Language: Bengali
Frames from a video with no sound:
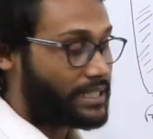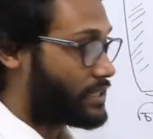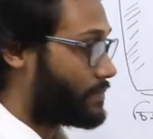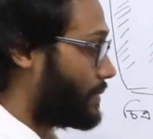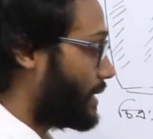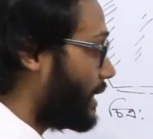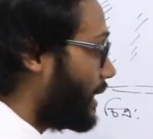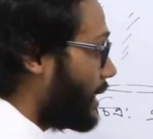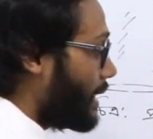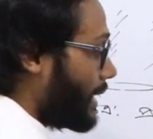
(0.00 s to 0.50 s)

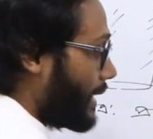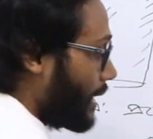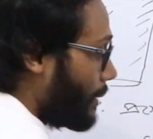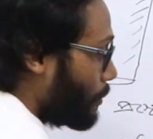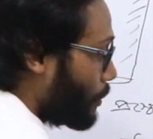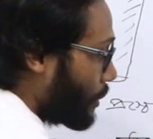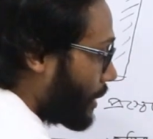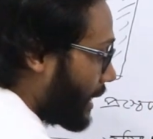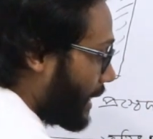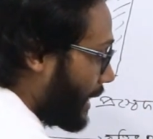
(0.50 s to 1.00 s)
বাঁচবে
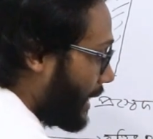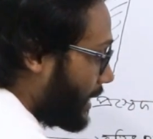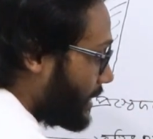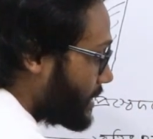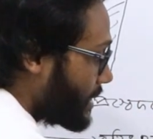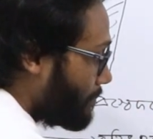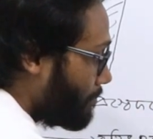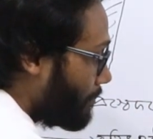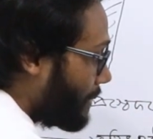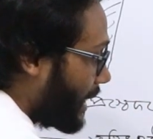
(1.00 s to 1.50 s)
এবং এই
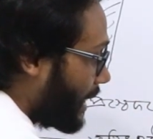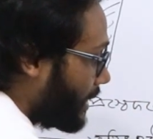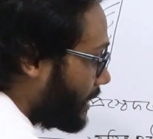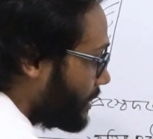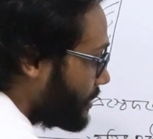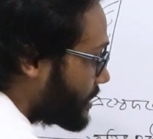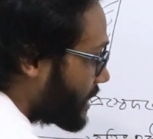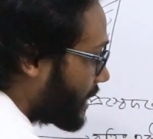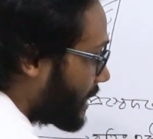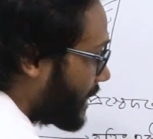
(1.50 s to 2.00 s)
যে
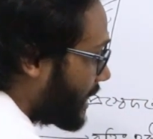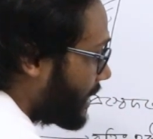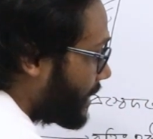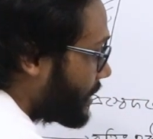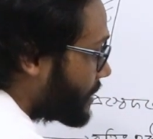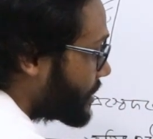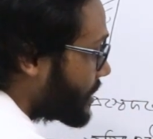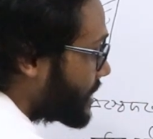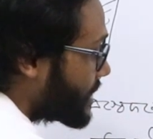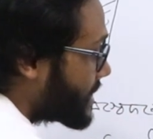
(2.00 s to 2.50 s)
মেইন যে
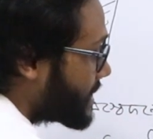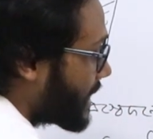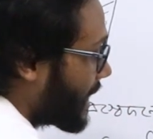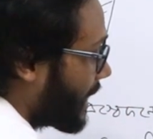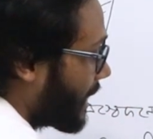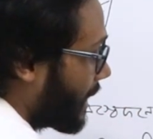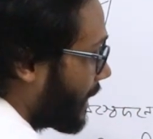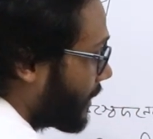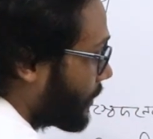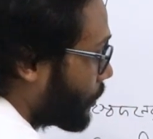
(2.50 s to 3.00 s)

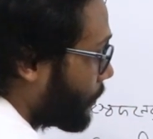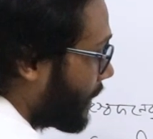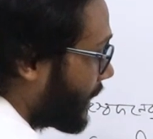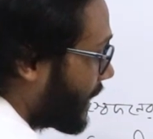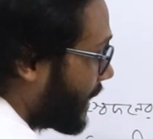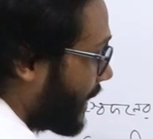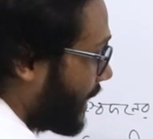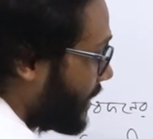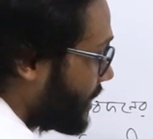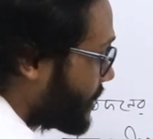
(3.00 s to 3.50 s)
লেন্টিসেল
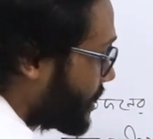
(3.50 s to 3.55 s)
তোমাকে এই